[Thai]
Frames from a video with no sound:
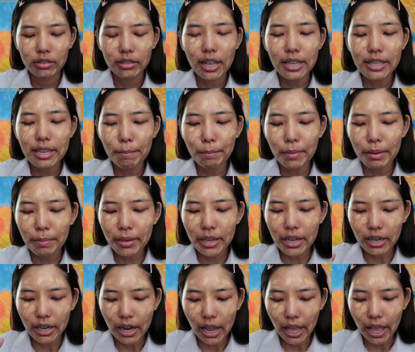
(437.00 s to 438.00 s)
ถ้าจำไม่
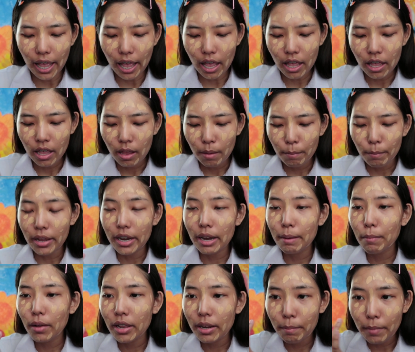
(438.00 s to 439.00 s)
ผิดนะคะมาใน
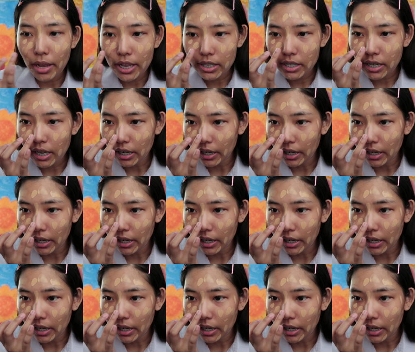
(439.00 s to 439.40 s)
ปริมาณ